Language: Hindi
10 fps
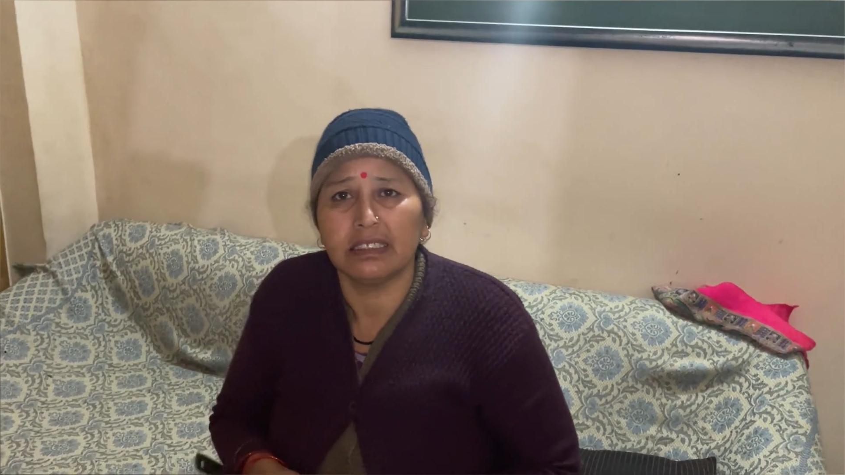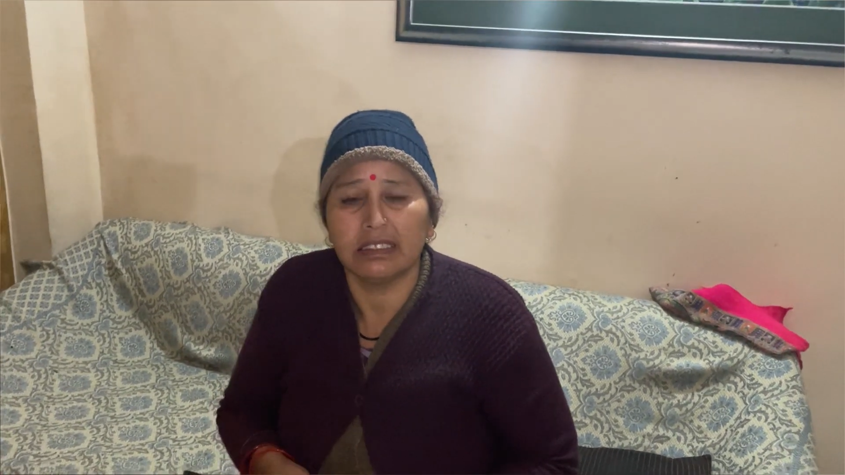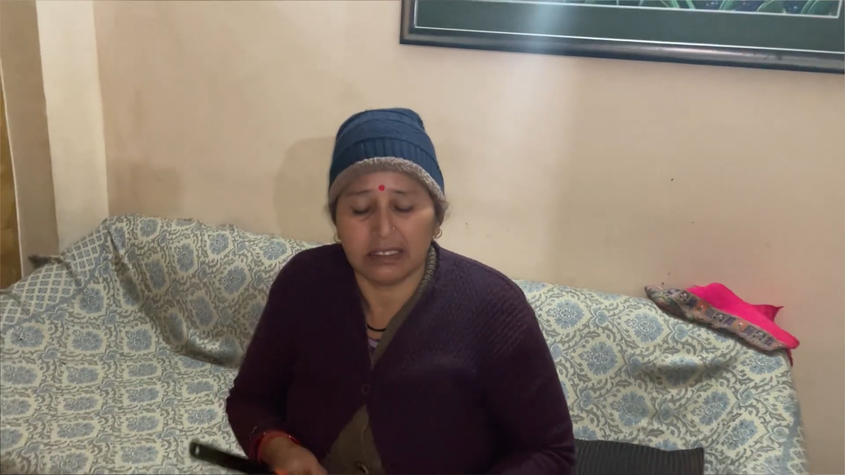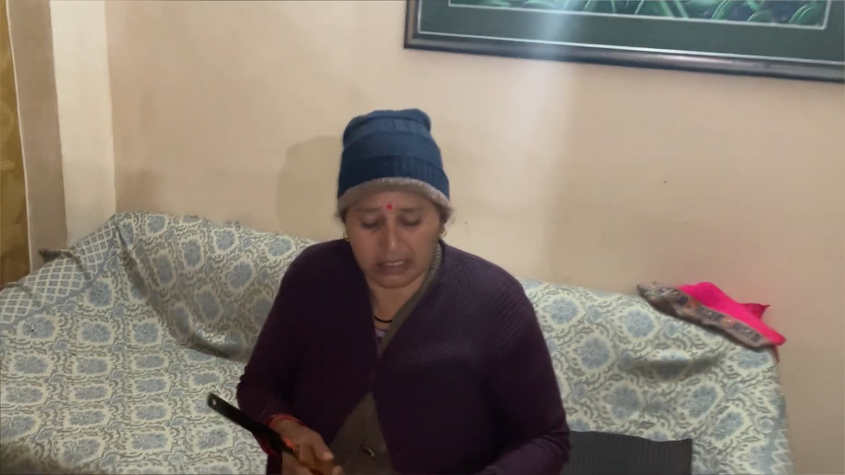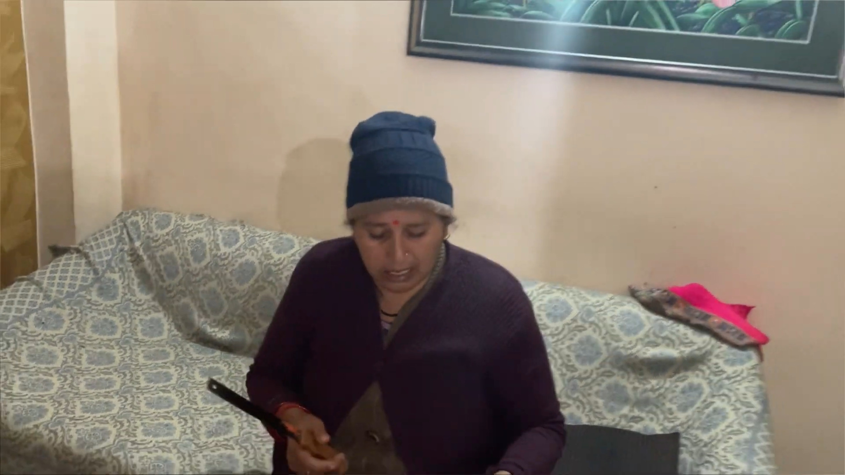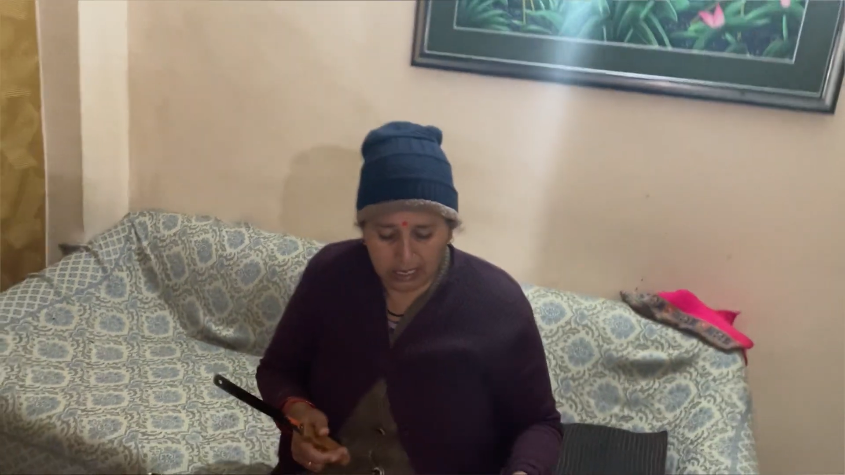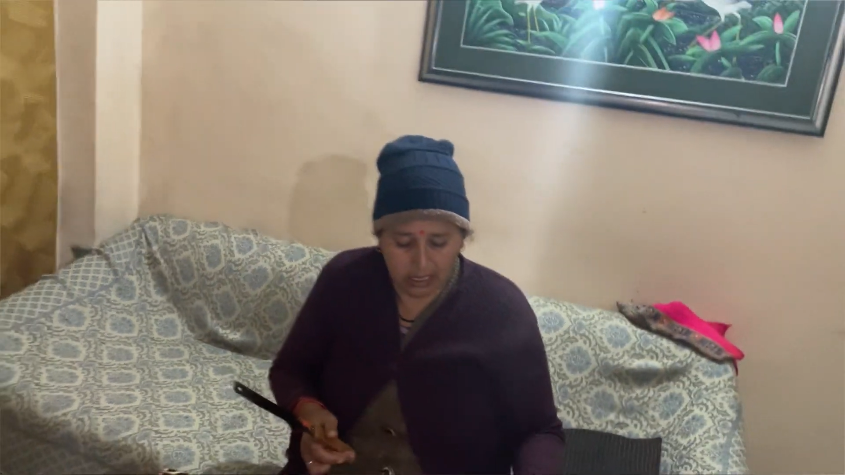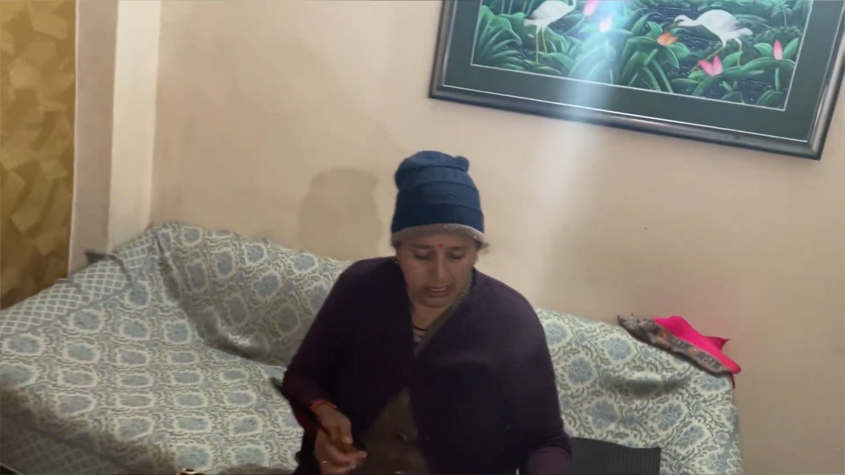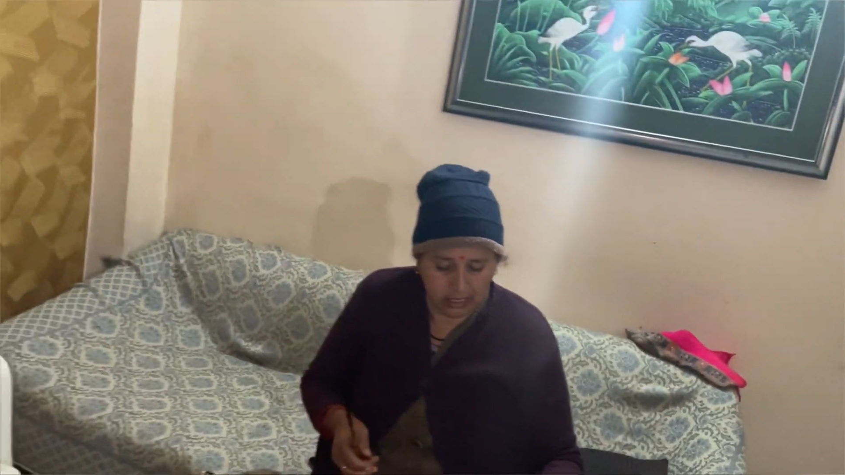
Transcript: है फिर हाँ